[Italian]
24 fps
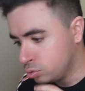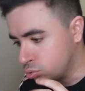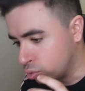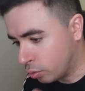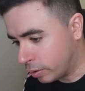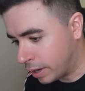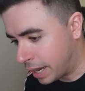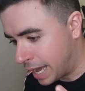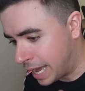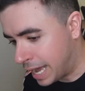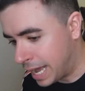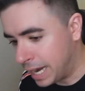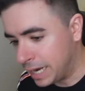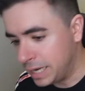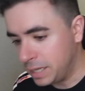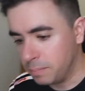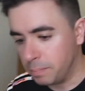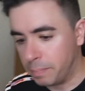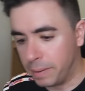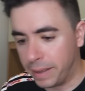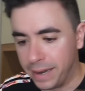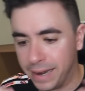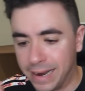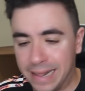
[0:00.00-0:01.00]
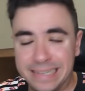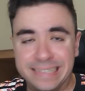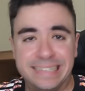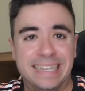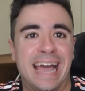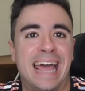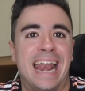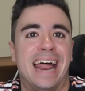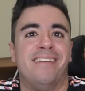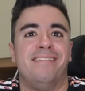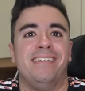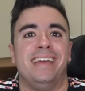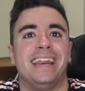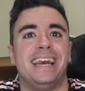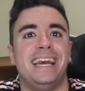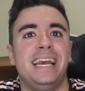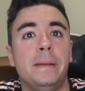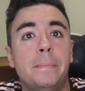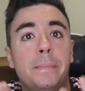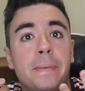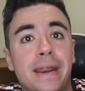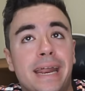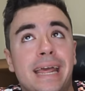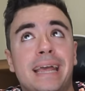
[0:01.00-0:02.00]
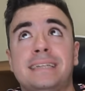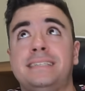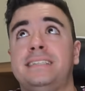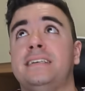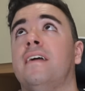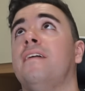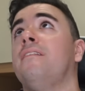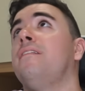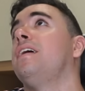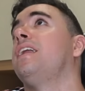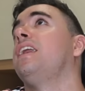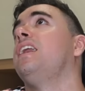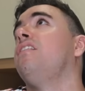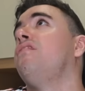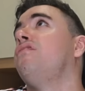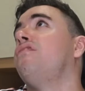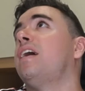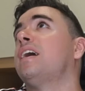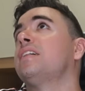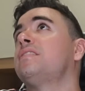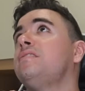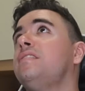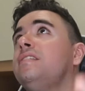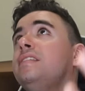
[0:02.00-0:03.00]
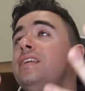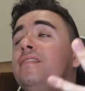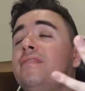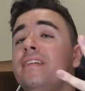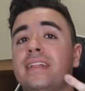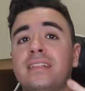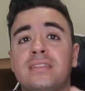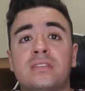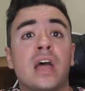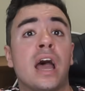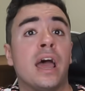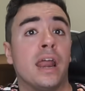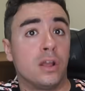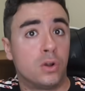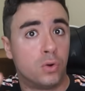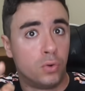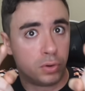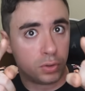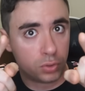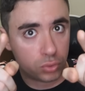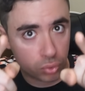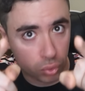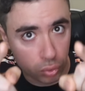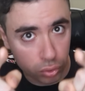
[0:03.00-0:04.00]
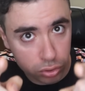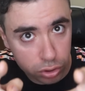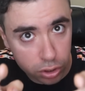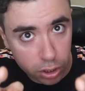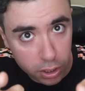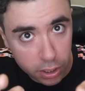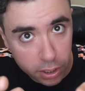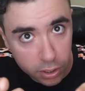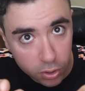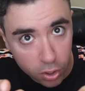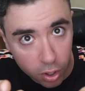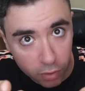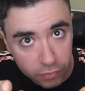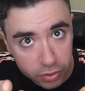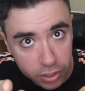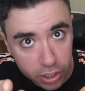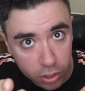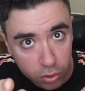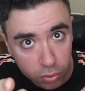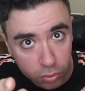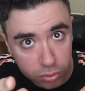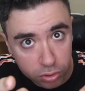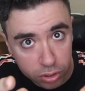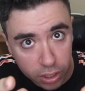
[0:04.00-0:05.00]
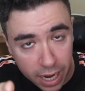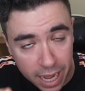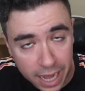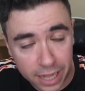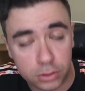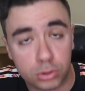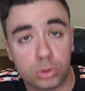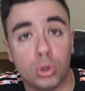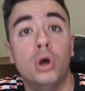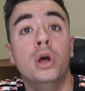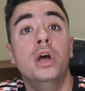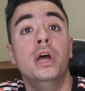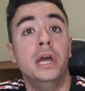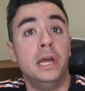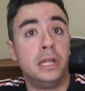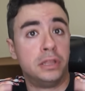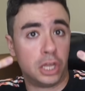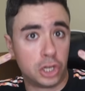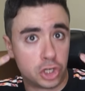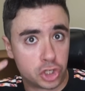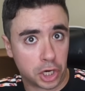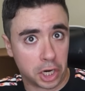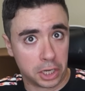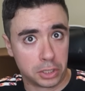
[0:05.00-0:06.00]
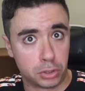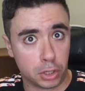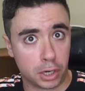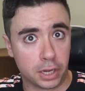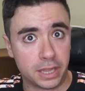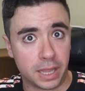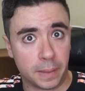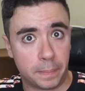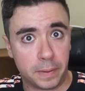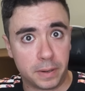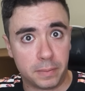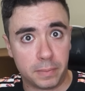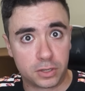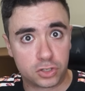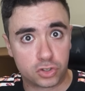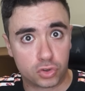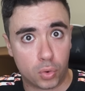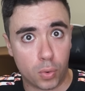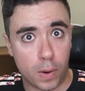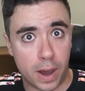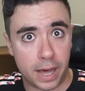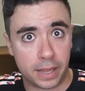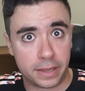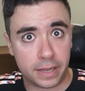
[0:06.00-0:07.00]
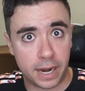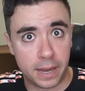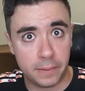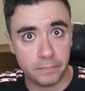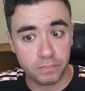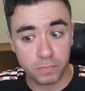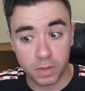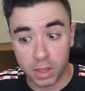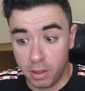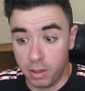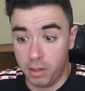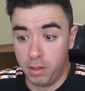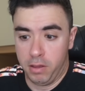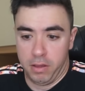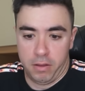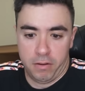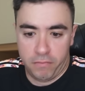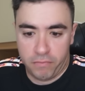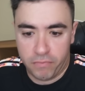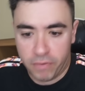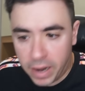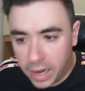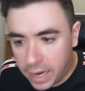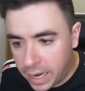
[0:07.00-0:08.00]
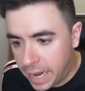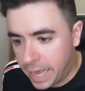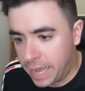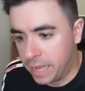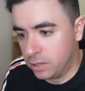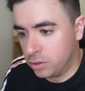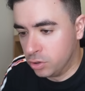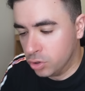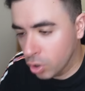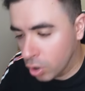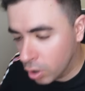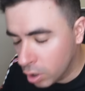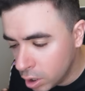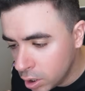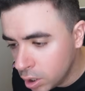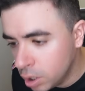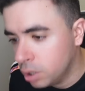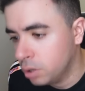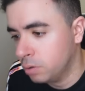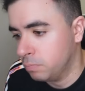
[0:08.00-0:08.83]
Tonali, Bennasera, averli presi e averli fatti diventare con tutti i rinnovi di contratto dei giocatori da prima squadra, fallendo